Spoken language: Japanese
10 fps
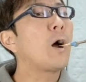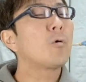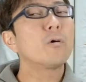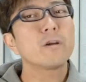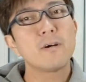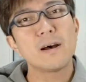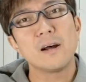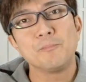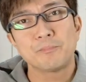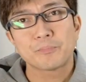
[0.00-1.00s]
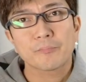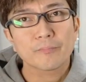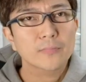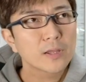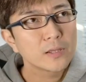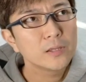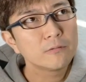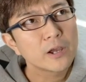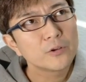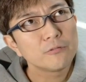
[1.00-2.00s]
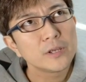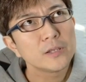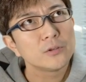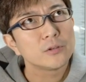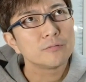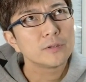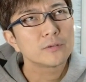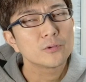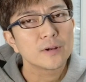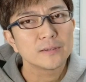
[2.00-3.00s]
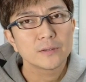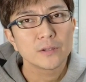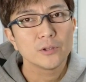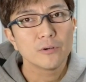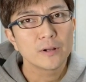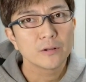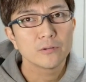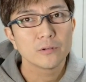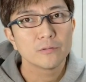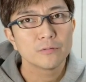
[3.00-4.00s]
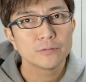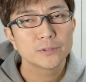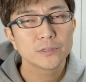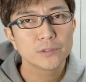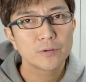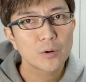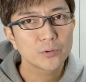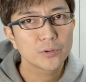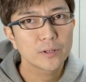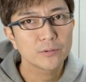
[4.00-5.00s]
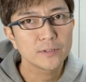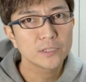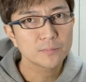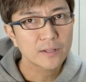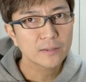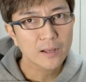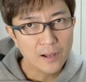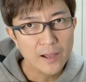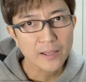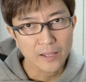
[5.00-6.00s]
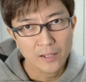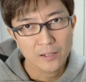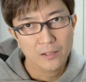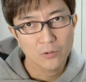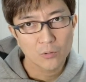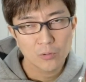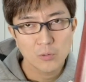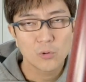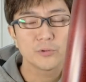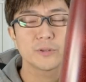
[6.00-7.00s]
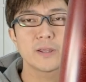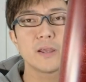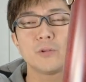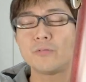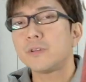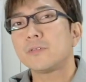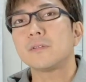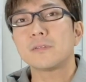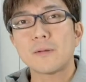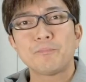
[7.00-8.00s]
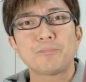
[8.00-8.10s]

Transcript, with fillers: これは、いわゆるウィーンのフィスとかって言われる、普通のファゴットだと一番高い音程のフィスですね。